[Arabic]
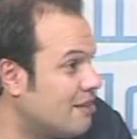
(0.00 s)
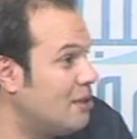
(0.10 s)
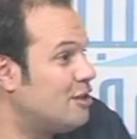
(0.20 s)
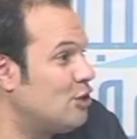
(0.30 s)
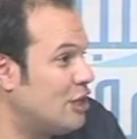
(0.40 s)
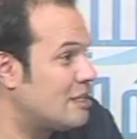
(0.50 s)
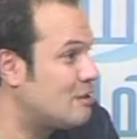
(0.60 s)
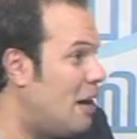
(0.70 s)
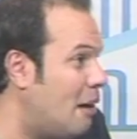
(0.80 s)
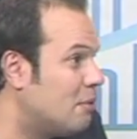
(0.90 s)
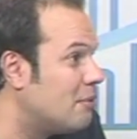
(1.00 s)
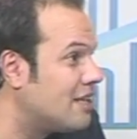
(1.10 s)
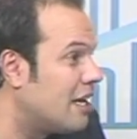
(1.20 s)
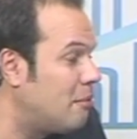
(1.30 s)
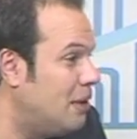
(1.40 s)
ما ترجع تسمعها من
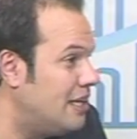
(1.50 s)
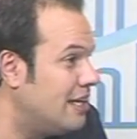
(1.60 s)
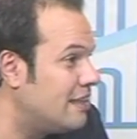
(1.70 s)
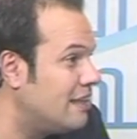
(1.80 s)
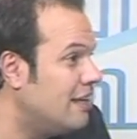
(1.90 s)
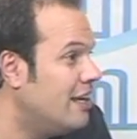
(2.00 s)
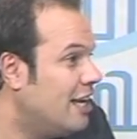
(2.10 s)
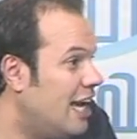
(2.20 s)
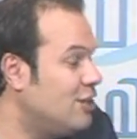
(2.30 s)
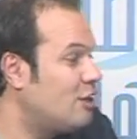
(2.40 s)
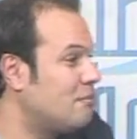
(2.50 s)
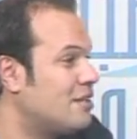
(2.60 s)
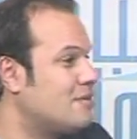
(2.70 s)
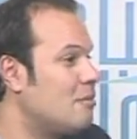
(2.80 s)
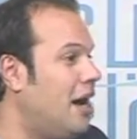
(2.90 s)
مرضاك بالعياده ايش عم
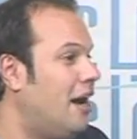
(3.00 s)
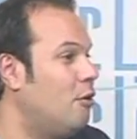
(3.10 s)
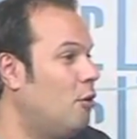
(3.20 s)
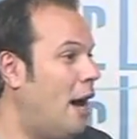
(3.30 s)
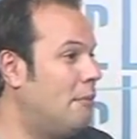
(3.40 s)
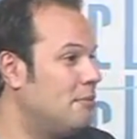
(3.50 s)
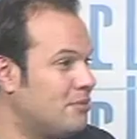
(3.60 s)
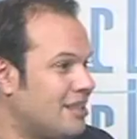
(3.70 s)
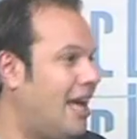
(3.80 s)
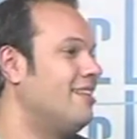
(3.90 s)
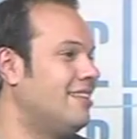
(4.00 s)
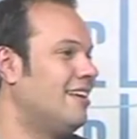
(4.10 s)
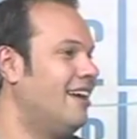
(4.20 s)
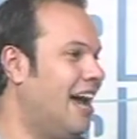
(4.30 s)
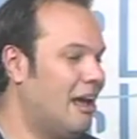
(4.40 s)
تسمع وحابب تدحض
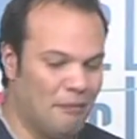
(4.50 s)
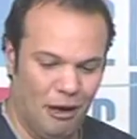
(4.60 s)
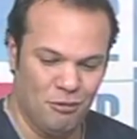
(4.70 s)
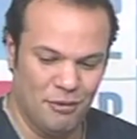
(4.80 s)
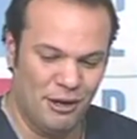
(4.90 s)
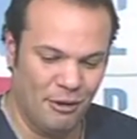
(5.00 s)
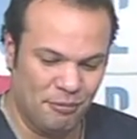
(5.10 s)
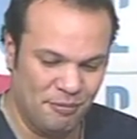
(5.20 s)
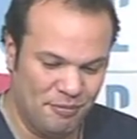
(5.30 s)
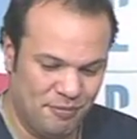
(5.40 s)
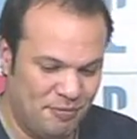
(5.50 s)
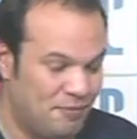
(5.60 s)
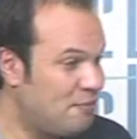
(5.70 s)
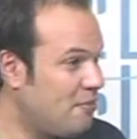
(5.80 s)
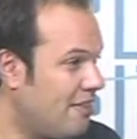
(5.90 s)
أه هاي المعلومه اليوم هلا مثل ما